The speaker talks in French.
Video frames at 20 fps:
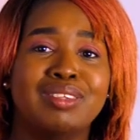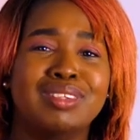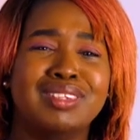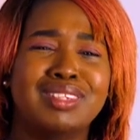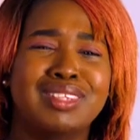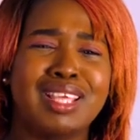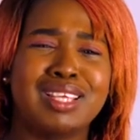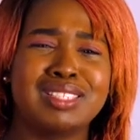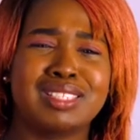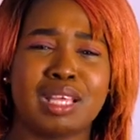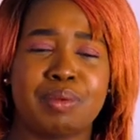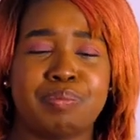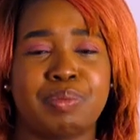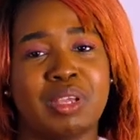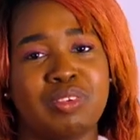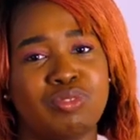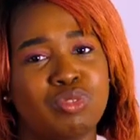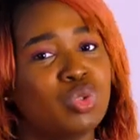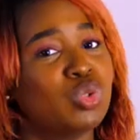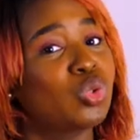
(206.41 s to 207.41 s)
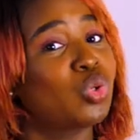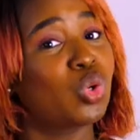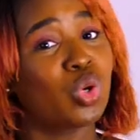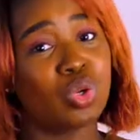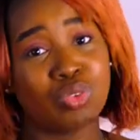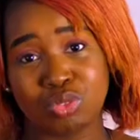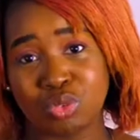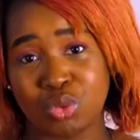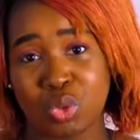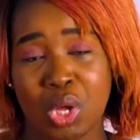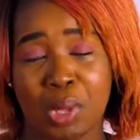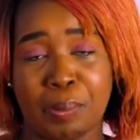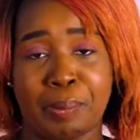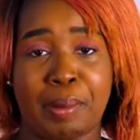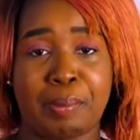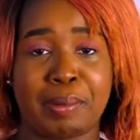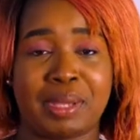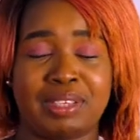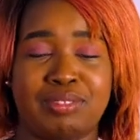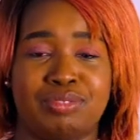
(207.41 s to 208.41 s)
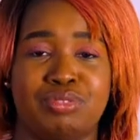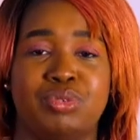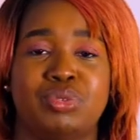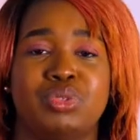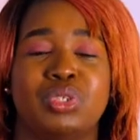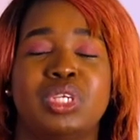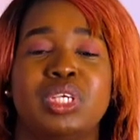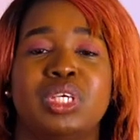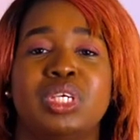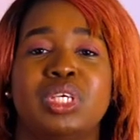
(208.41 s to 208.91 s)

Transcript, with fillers: des imprévus que vous n'aurez pas prévus.